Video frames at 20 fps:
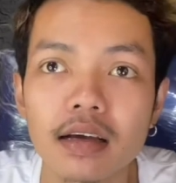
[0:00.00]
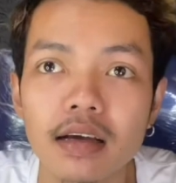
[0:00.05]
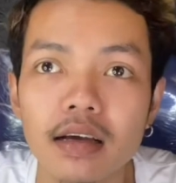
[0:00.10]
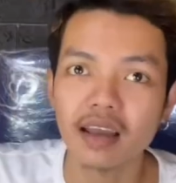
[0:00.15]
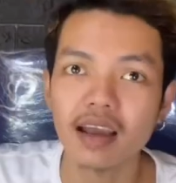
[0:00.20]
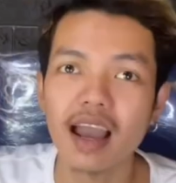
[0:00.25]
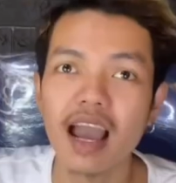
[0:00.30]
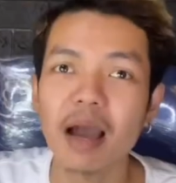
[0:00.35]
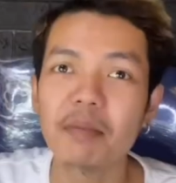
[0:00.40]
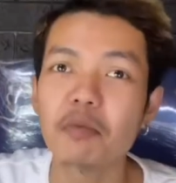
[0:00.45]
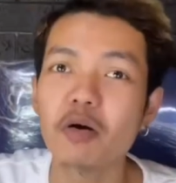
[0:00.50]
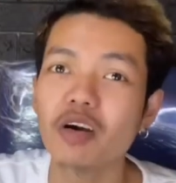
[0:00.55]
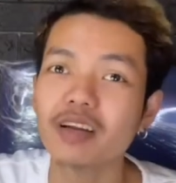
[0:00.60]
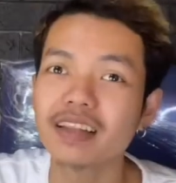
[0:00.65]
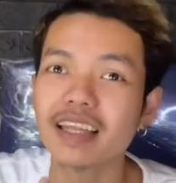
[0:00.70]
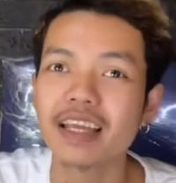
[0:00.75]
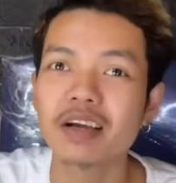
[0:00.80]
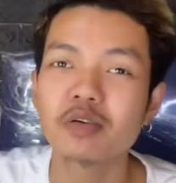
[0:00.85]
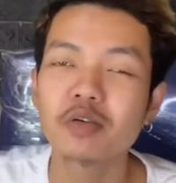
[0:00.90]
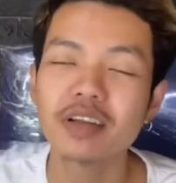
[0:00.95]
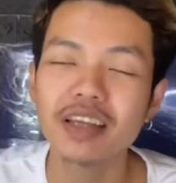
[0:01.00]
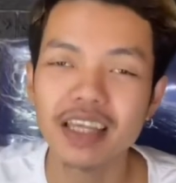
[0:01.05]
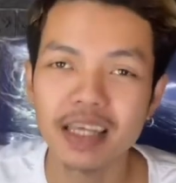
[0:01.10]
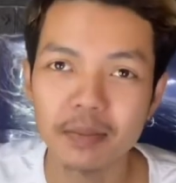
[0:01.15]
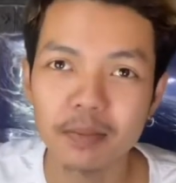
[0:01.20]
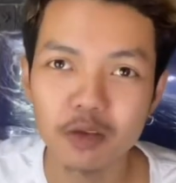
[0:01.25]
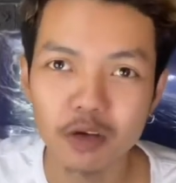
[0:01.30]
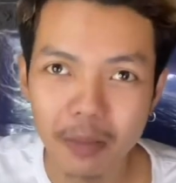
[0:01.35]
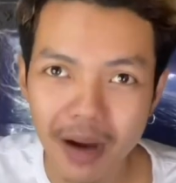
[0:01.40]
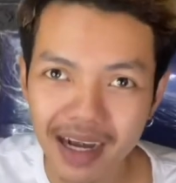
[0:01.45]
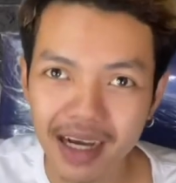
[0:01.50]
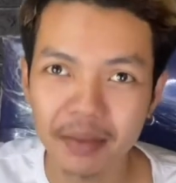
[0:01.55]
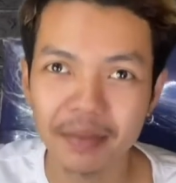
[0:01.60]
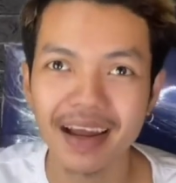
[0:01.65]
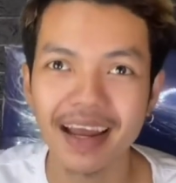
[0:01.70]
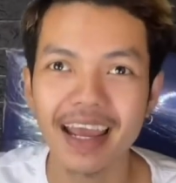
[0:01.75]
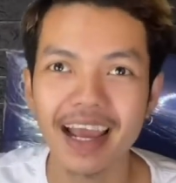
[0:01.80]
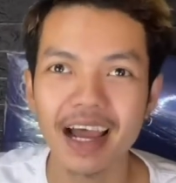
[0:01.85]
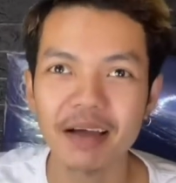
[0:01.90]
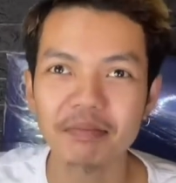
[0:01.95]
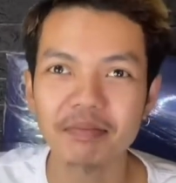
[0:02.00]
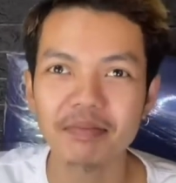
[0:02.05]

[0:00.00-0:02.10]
อ่าปกติคุณขิมอยู่บ้านกับใครครับ